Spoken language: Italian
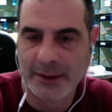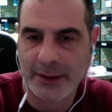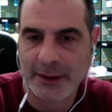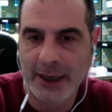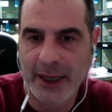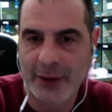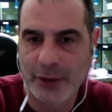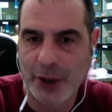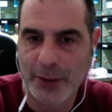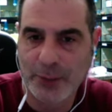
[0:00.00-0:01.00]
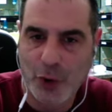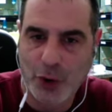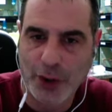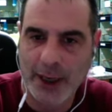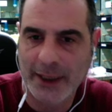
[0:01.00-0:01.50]
che non è
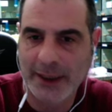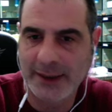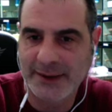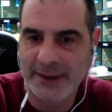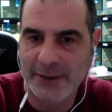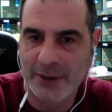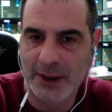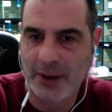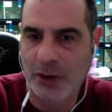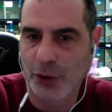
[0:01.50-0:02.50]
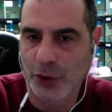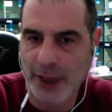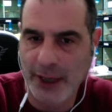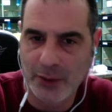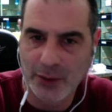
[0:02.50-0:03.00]
buona, è aggressiva o non
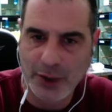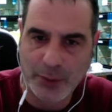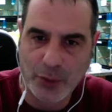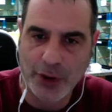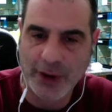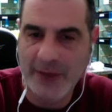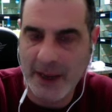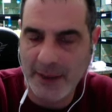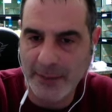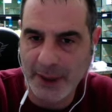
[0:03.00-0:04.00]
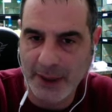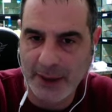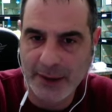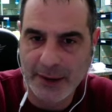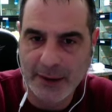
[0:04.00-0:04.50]
è una buona femmina,
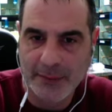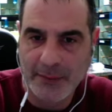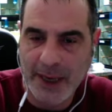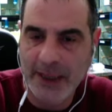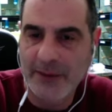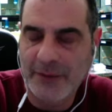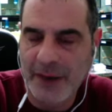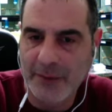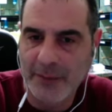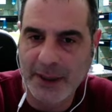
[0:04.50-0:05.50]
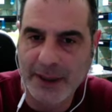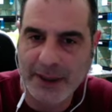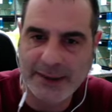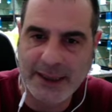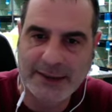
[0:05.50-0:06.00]
ma è la femmina
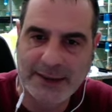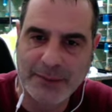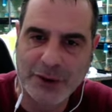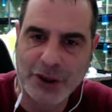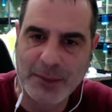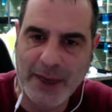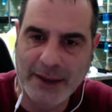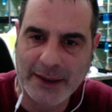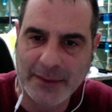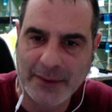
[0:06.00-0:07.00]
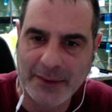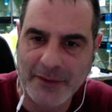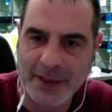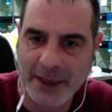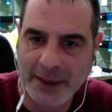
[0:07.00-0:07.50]
che sta semplicemente per
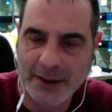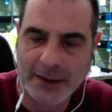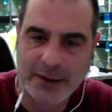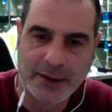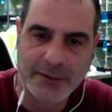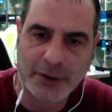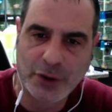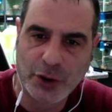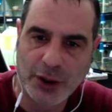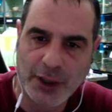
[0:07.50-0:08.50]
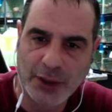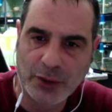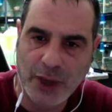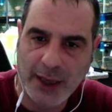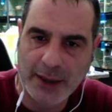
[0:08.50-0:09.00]
via di fattori
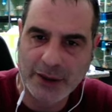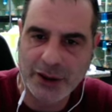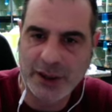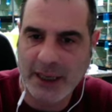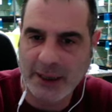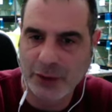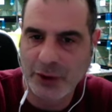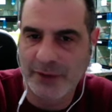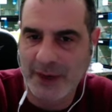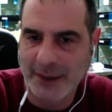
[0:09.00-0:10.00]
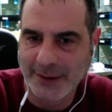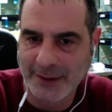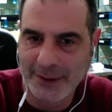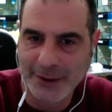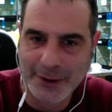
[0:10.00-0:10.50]
naturali cercando di
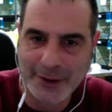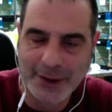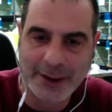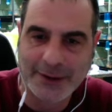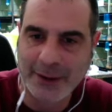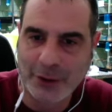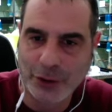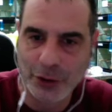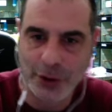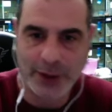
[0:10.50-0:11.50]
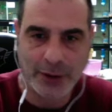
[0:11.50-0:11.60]
farsi il secondo nido.